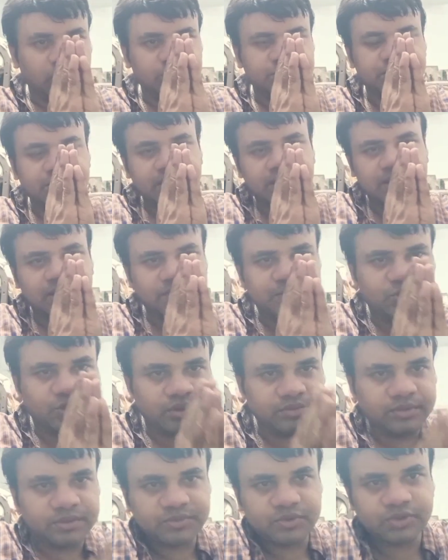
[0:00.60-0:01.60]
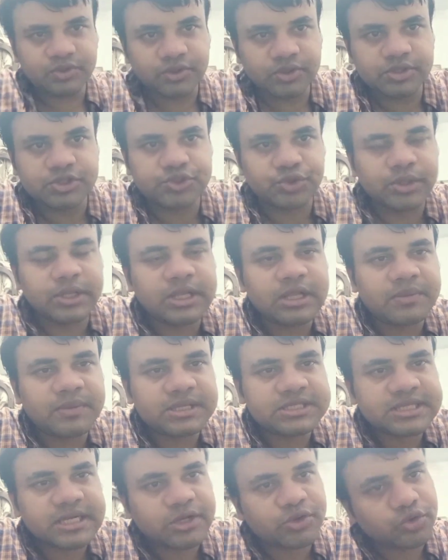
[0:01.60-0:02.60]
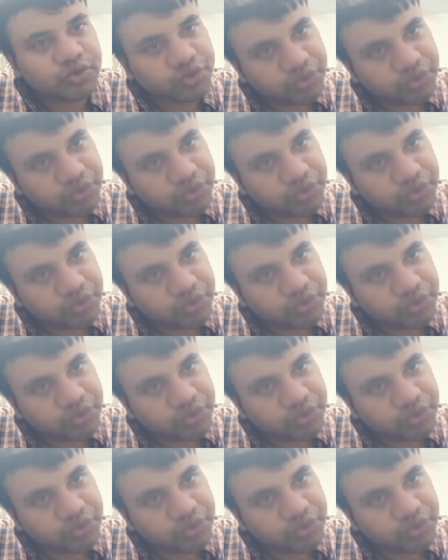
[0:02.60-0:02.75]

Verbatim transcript: নমস্কার আমি তন্ময় মন্ডল চলে এলাম আজকে